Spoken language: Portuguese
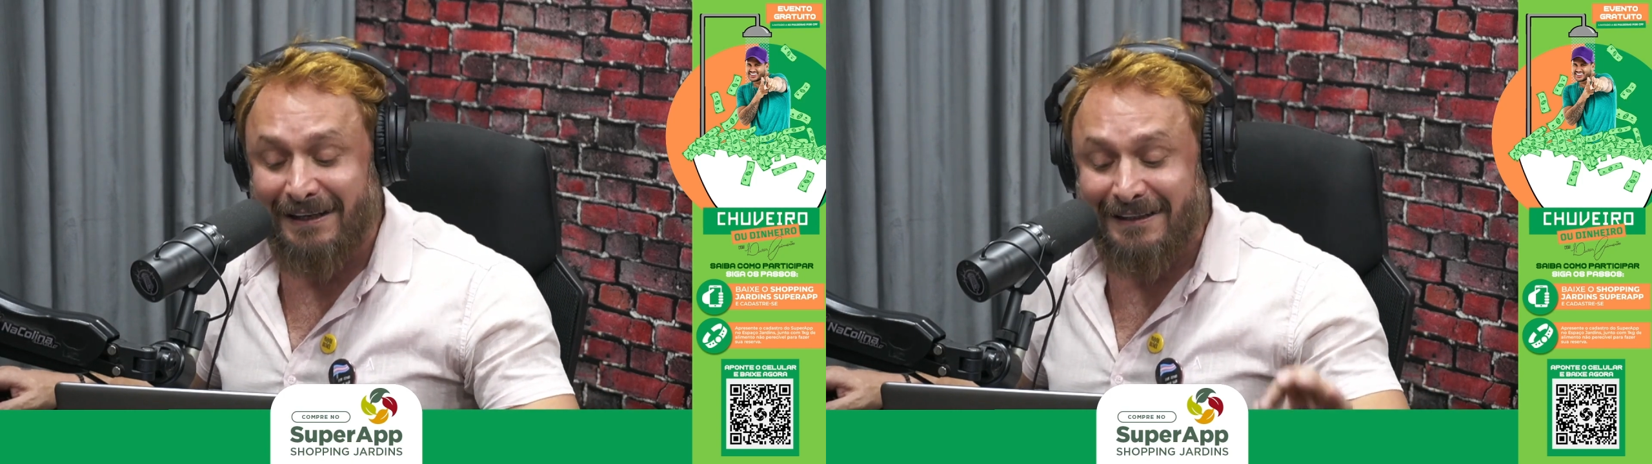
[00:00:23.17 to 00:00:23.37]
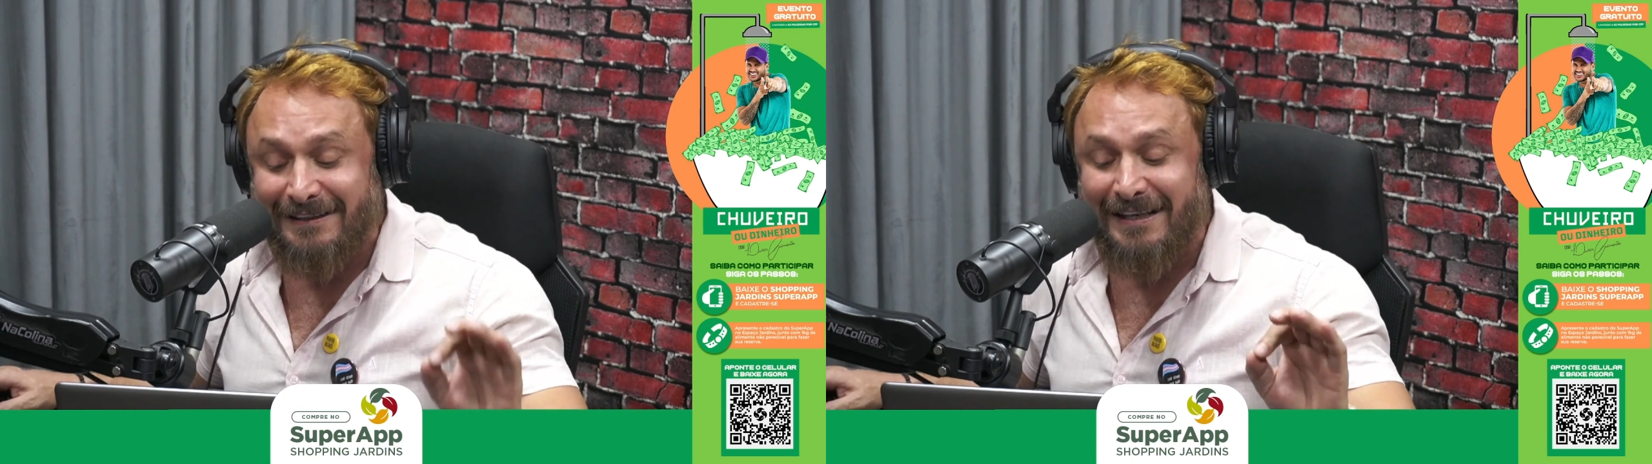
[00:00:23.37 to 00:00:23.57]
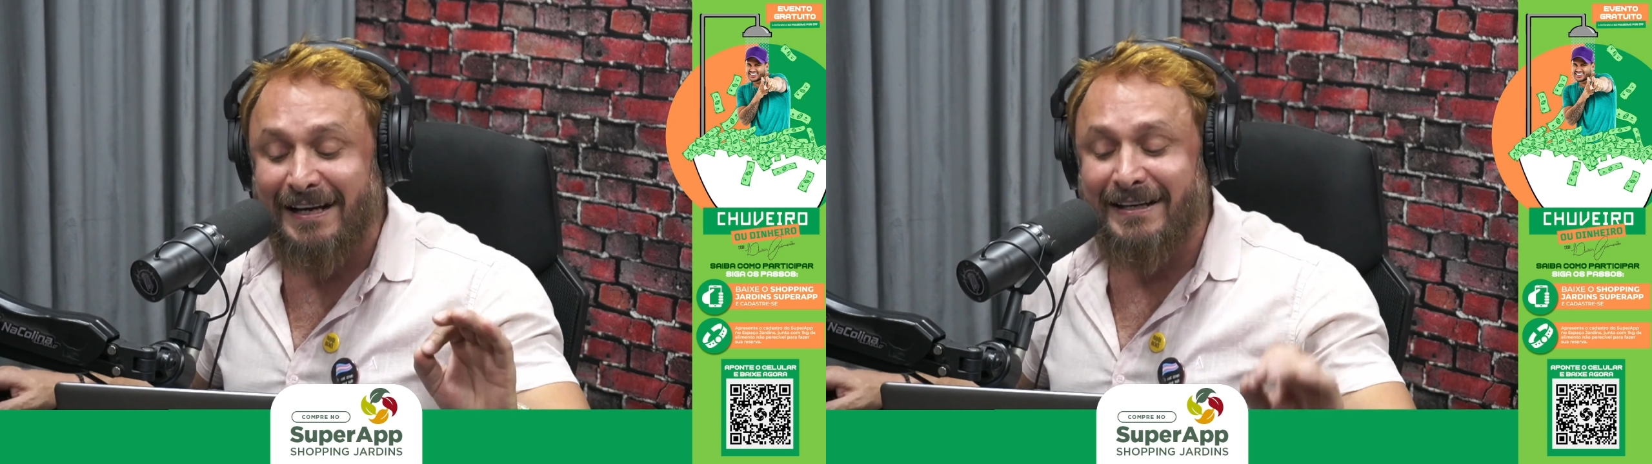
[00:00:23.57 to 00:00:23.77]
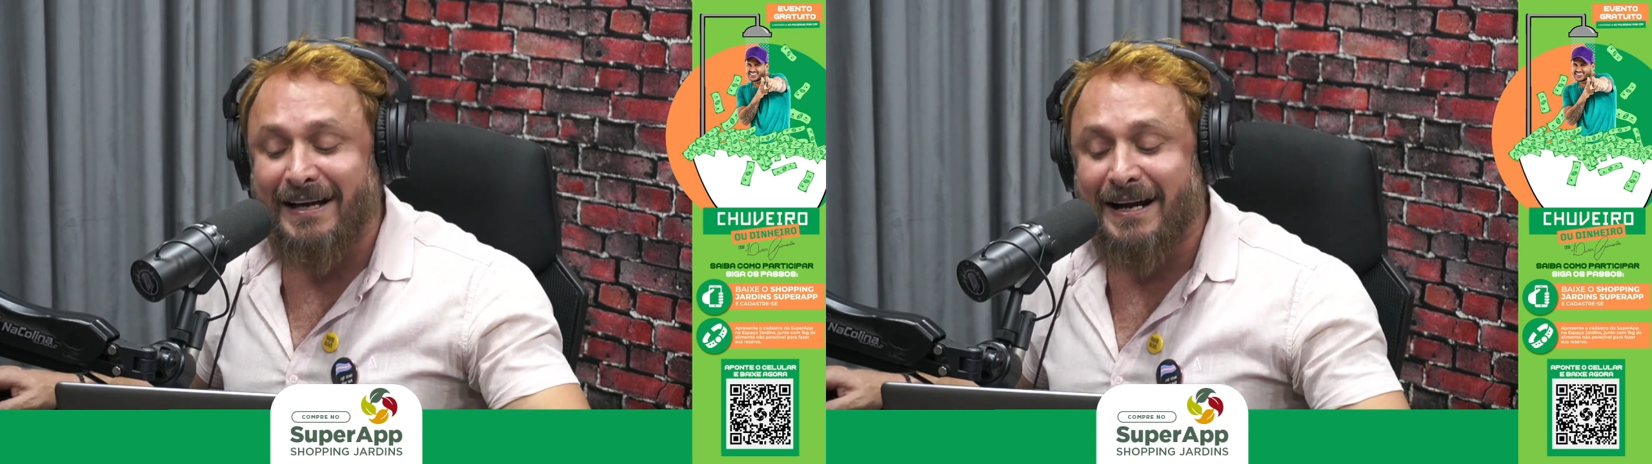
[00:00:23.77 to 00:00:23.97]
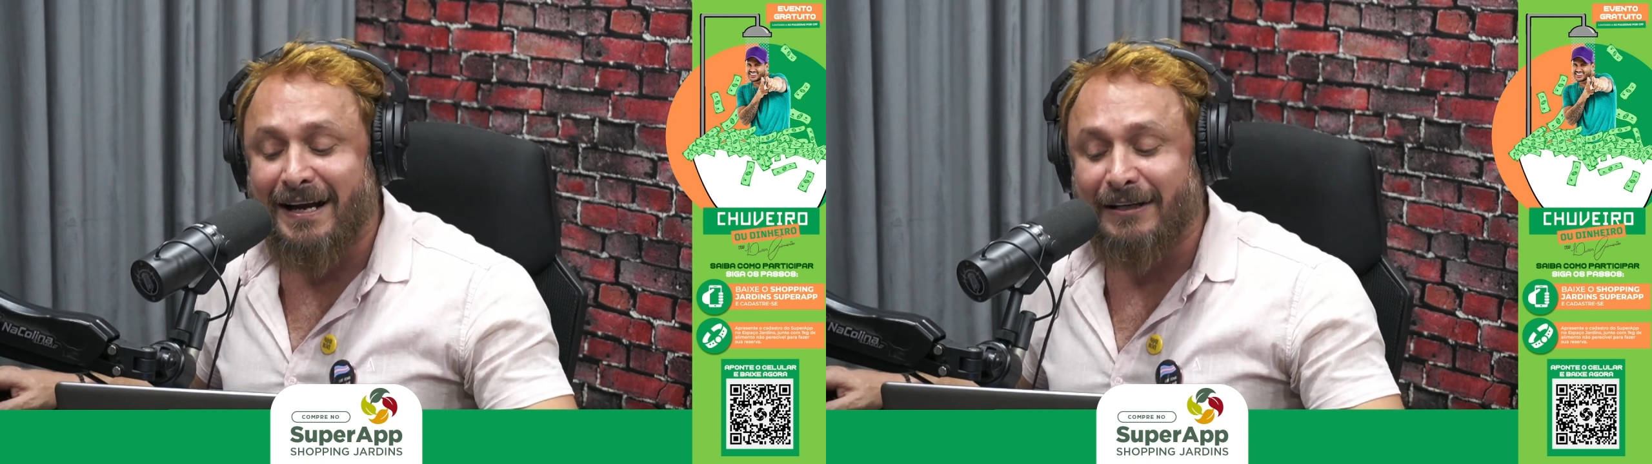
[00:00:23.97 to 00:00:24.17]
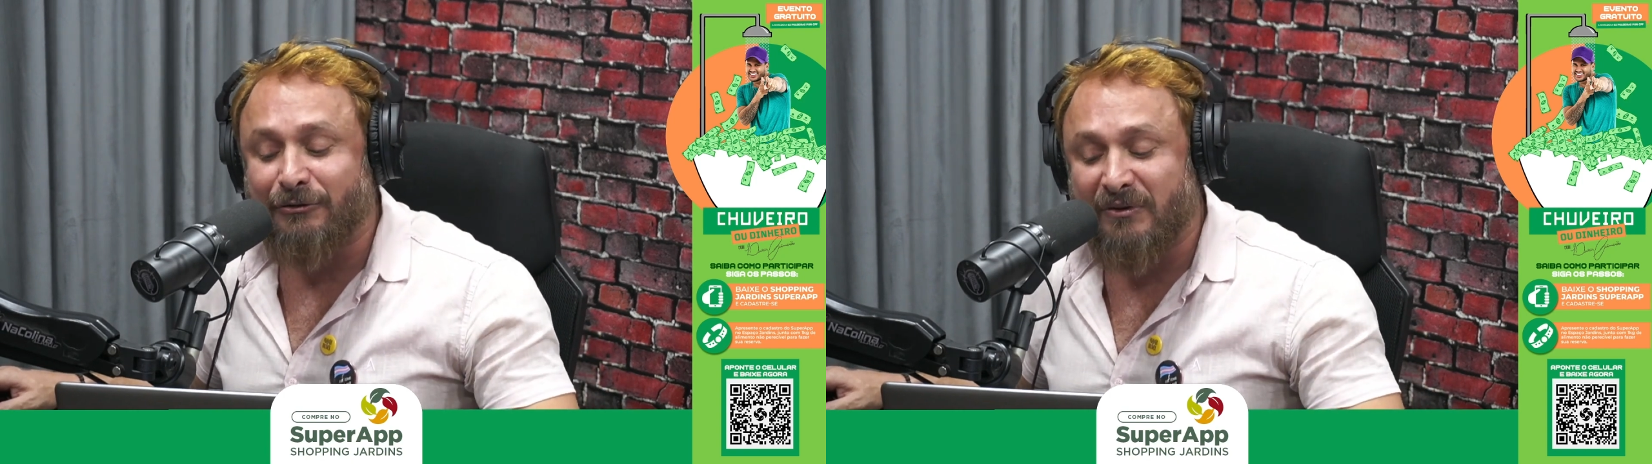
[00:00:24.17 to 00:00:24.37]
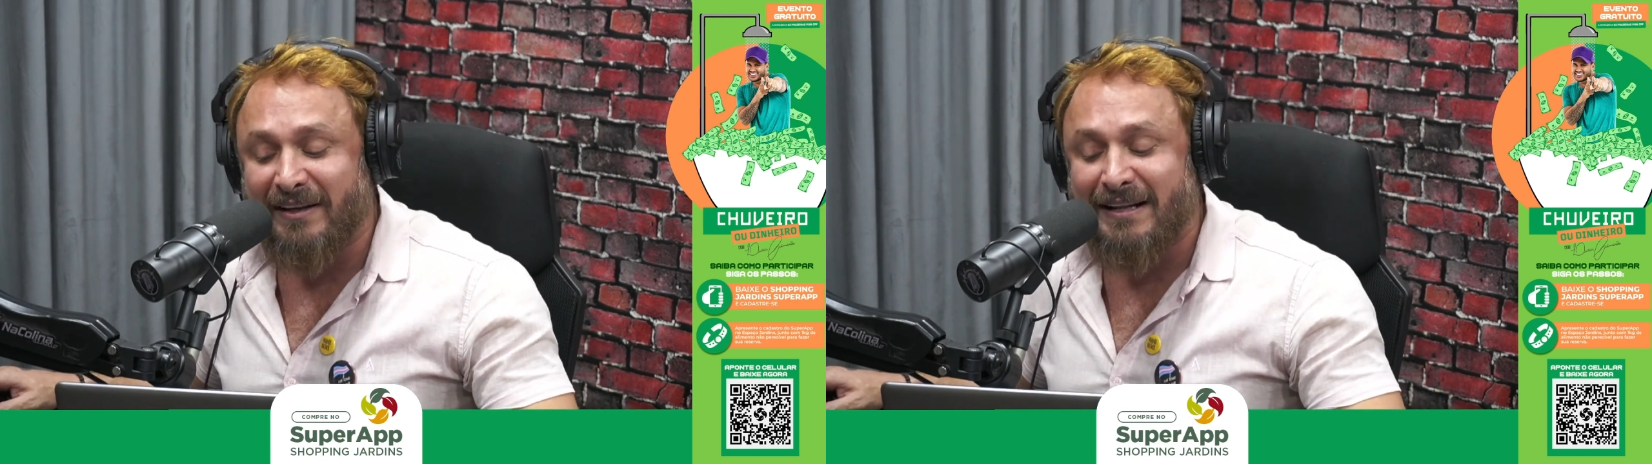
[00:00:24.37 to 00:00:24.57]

chega em Aracaju e vai